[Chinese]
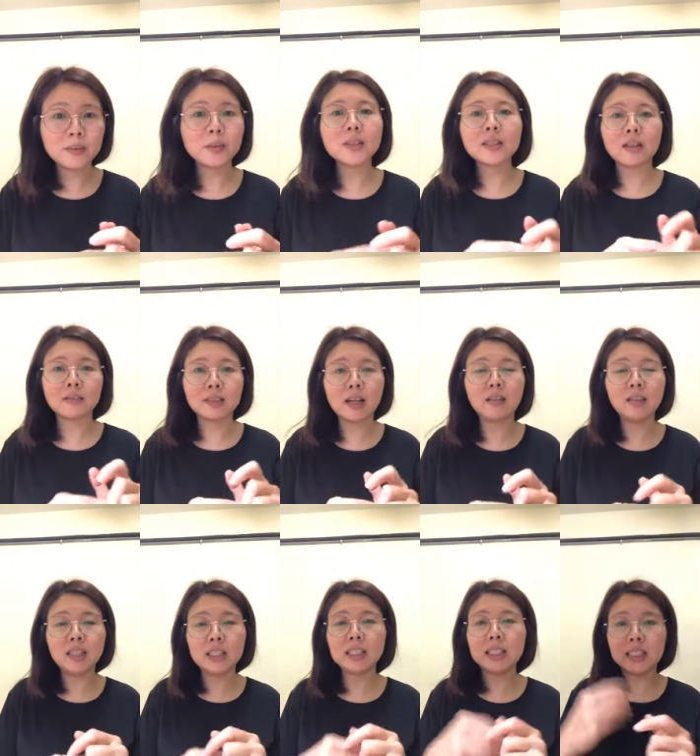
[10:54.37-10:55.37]
我找到
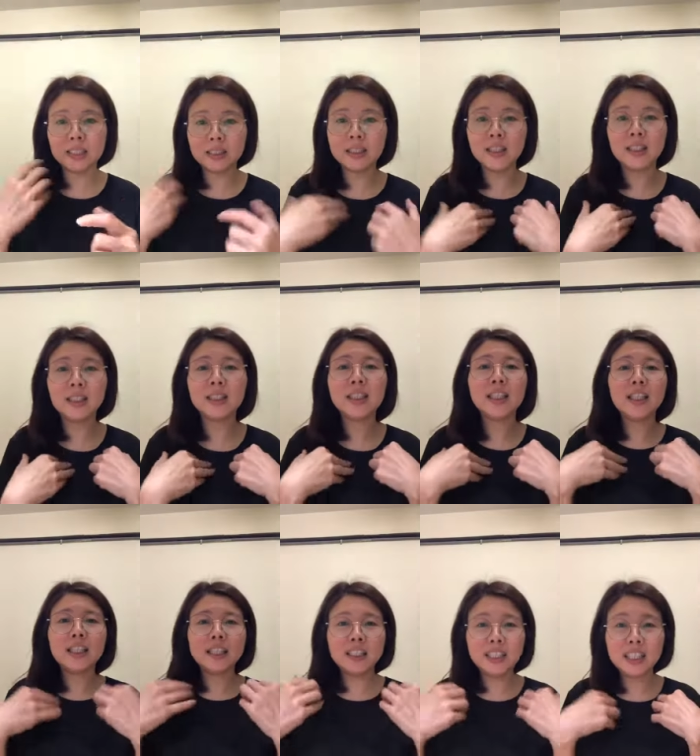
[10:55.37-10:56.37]
一个可以
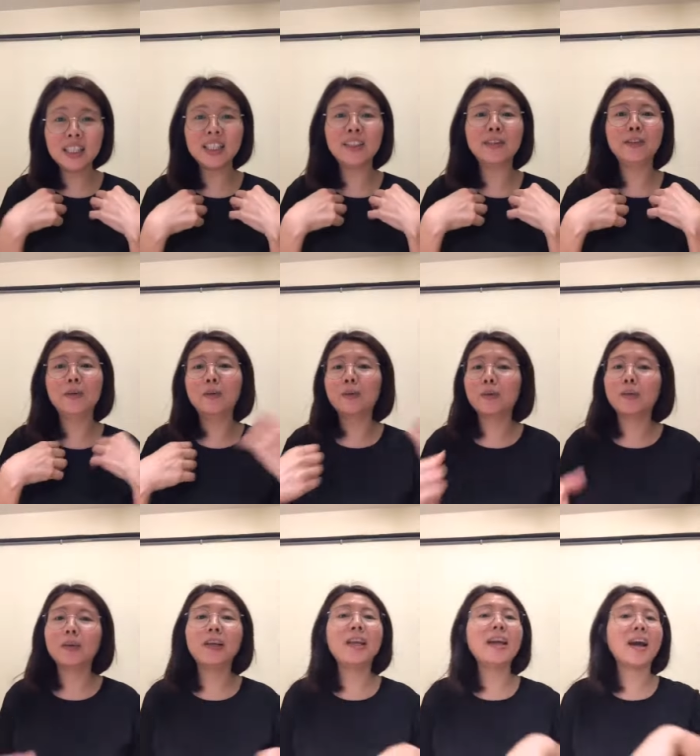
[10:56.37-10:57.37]
清
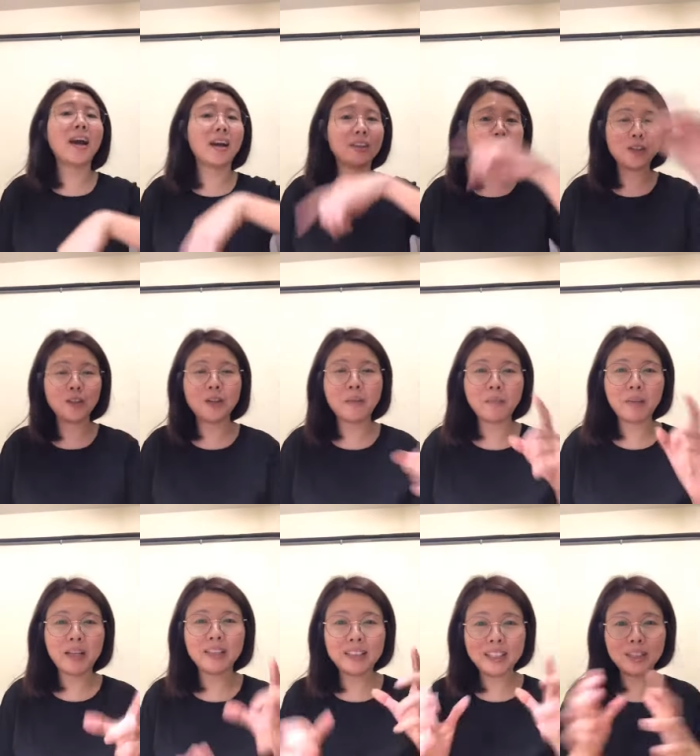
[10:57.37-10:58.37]
我两圈
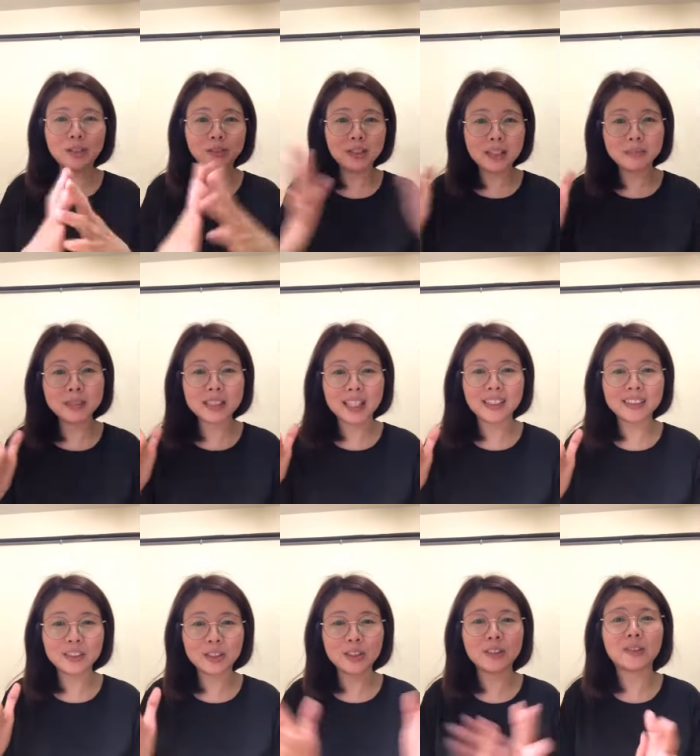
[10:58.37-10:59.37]
半地球那么
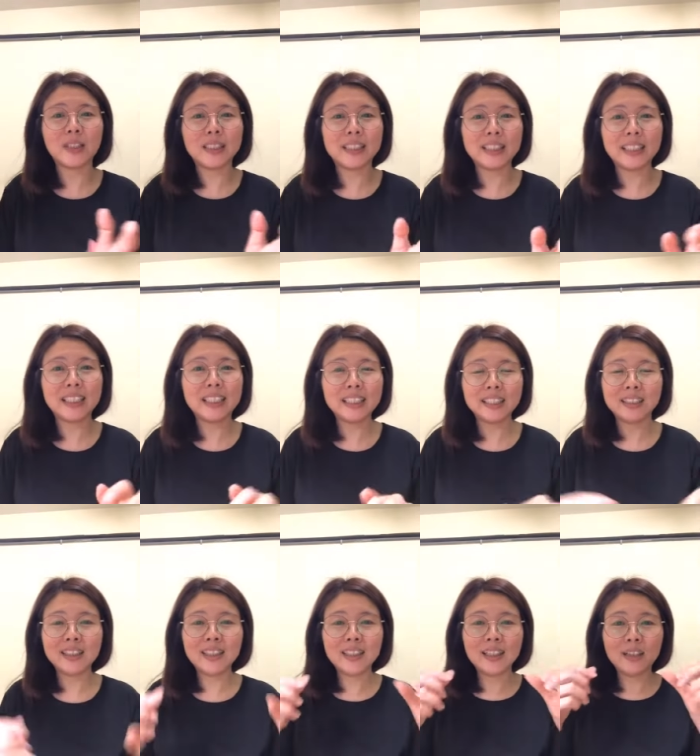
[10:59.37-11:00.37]
长的血管的一
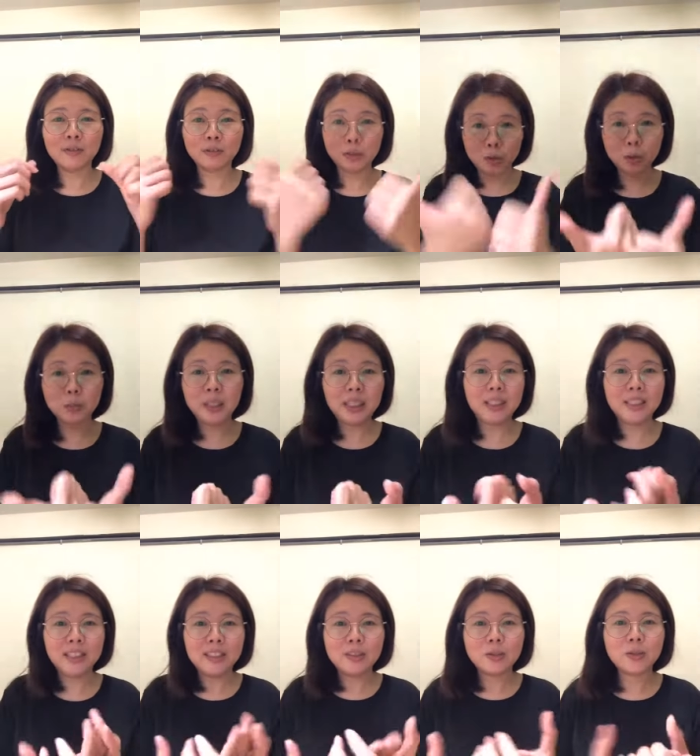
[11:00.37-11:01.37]
个辅助品，
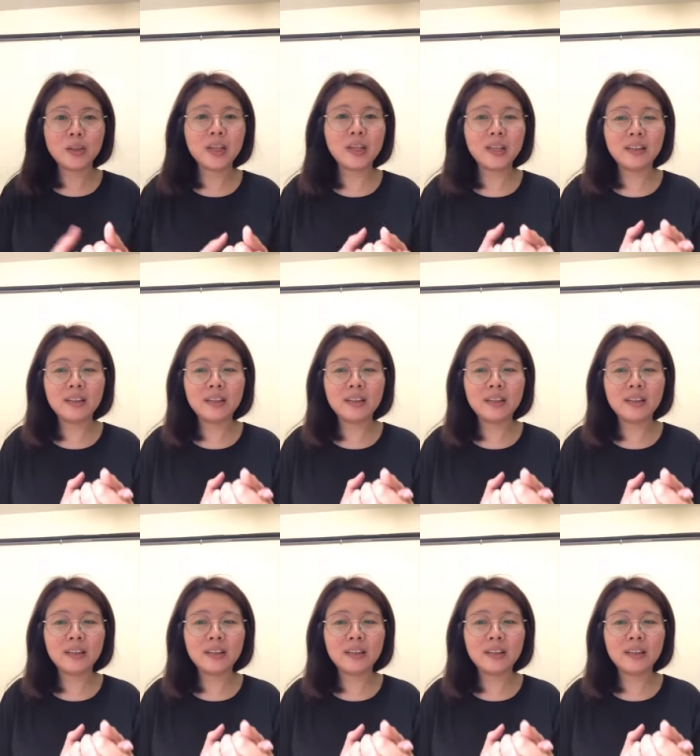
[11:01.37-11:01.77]
所